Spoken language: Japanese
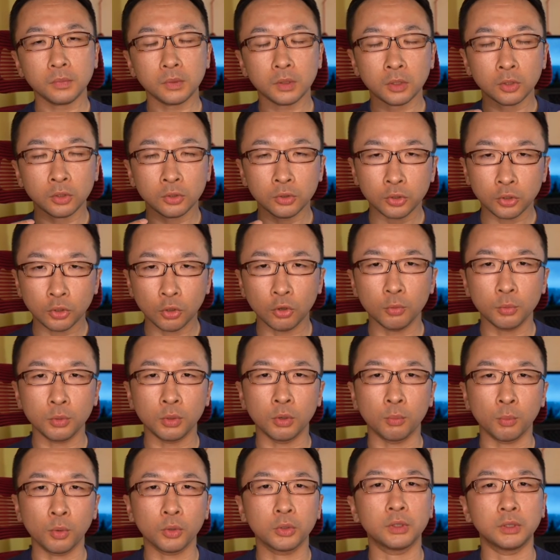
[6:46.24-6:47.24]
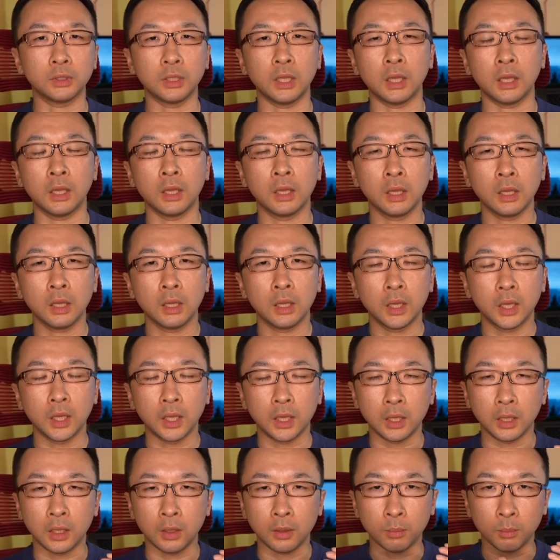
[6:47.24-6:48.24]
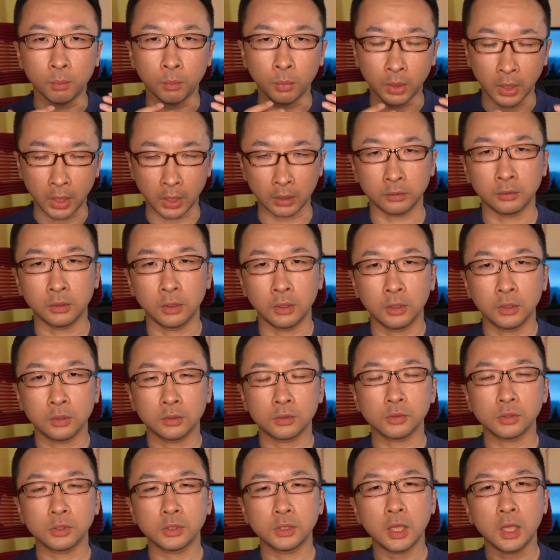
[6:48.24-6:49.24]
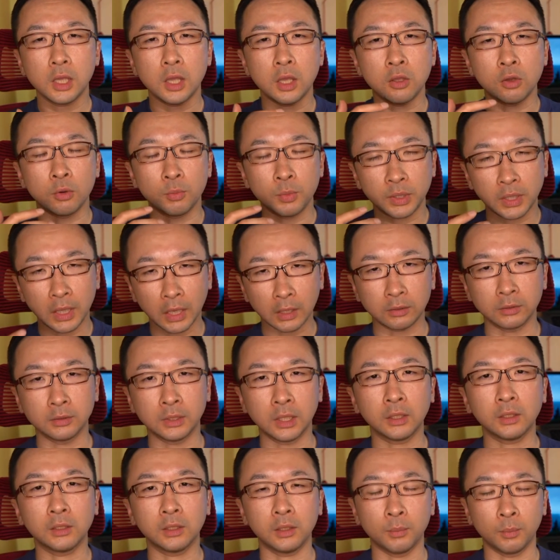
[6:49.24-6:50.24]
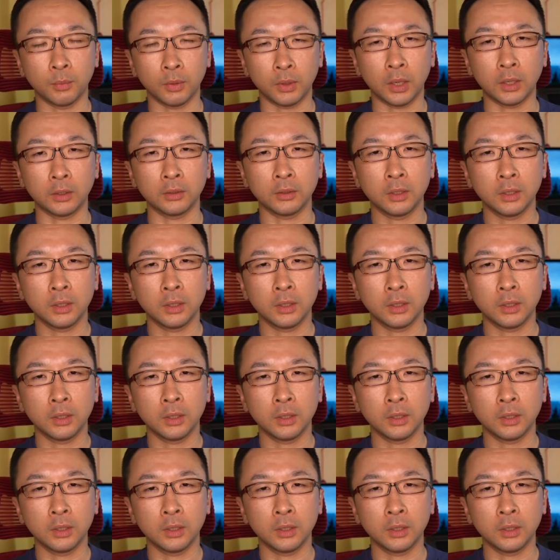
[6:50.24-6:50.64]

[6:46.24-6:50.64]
で興味を持って、えー、もらうそして読みたくなってもら